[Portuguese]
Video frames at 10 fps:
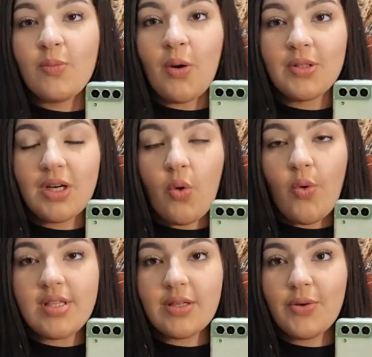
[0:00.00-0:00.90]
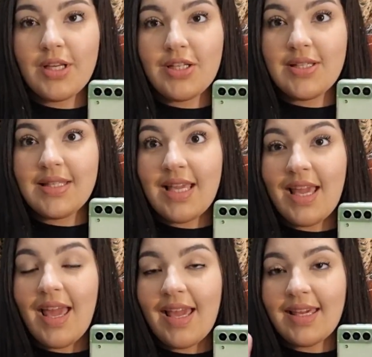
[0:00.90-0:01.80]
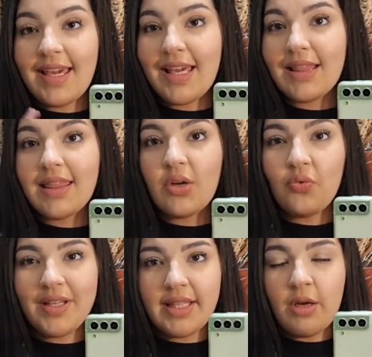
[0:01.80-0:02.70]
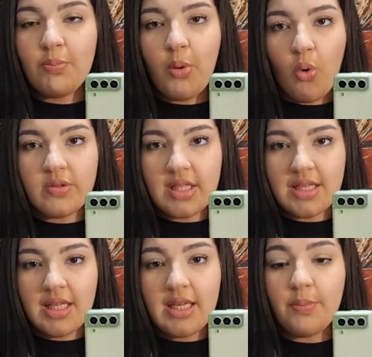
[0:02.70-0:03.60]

uma outra coisa que eu queria dizer é que não vai ter bolsas aqui,